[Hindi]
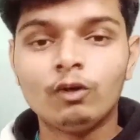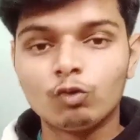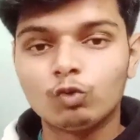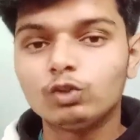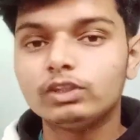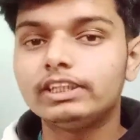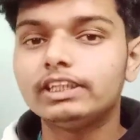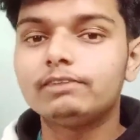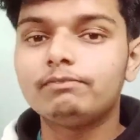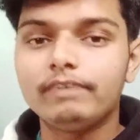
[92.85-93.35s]

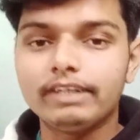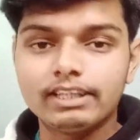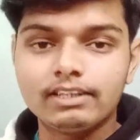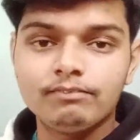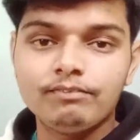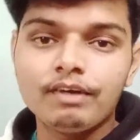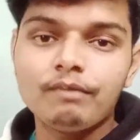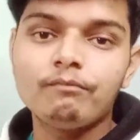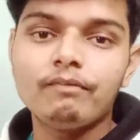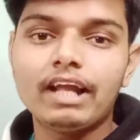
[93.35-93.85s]
कुछ
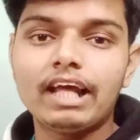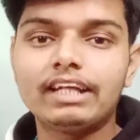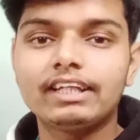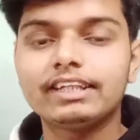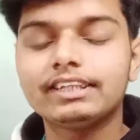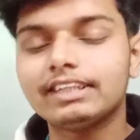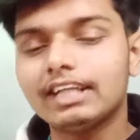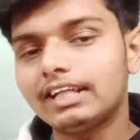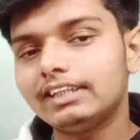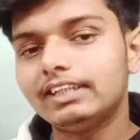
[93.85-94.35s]
स्पेसिफिक प्लान
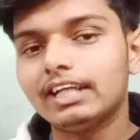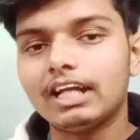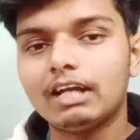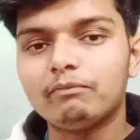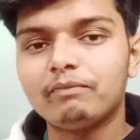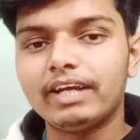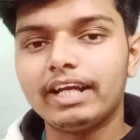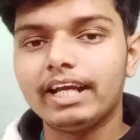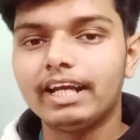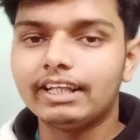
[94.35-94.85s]
के साथ
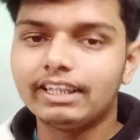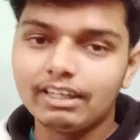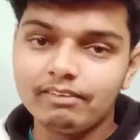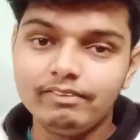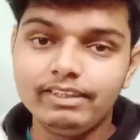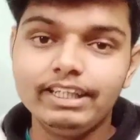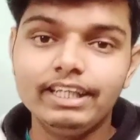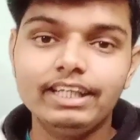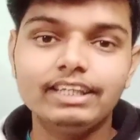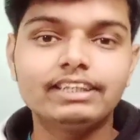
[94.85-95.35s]
जाना पड़ेगा
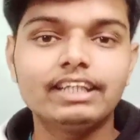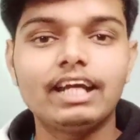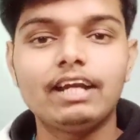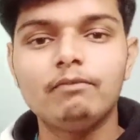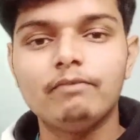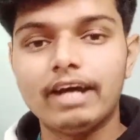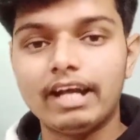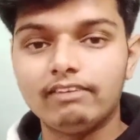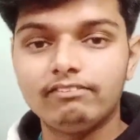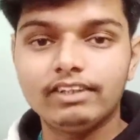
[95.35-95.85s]
तभी ये
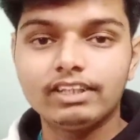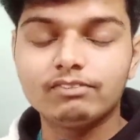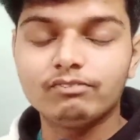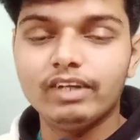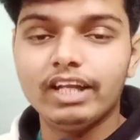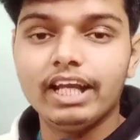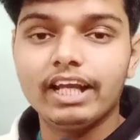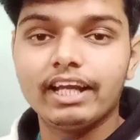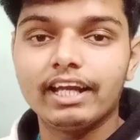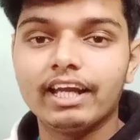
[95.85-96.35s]
सारे बेनिफिट्स
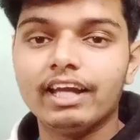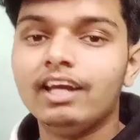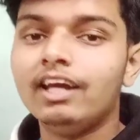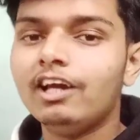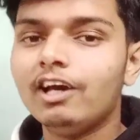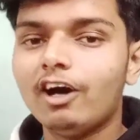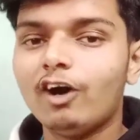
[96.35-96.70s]
मिलेंगे